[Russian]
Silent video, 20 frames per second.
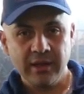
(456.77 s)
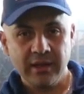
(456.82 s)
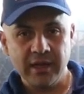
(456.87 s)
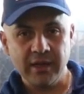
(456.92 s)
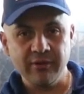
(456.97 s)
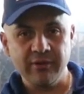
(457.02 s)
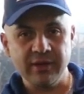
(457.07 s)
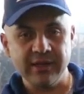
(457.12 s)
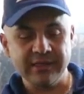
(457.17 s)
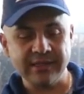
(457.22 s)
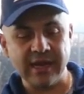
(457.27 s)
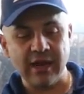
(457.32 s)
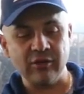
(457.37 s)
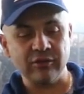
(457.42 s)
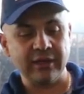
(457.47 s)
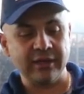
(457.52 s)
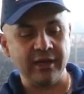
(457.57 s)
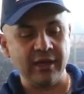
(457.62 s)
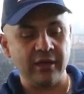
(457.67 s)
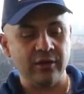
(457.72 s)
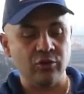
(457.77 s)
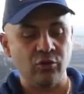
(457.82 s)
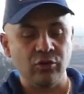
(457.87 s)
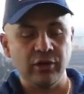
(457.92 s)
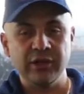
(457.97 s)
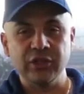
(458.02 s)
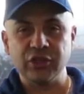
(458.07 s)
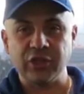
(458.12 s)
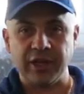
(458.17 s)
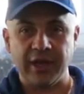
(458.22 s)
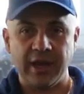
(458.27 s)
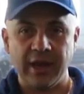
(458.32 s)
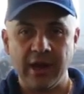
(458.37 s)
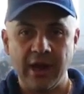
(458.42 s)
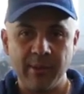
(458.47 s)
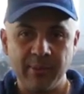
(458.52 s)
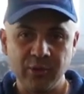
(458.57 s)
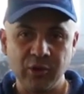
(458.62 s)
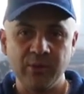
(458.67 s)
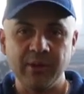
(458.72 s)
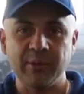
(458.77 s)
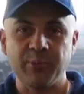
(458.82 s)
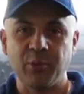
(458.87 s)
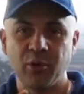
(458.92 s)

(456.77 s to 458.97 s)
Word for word: и вырезают такие кругляшки, а потом их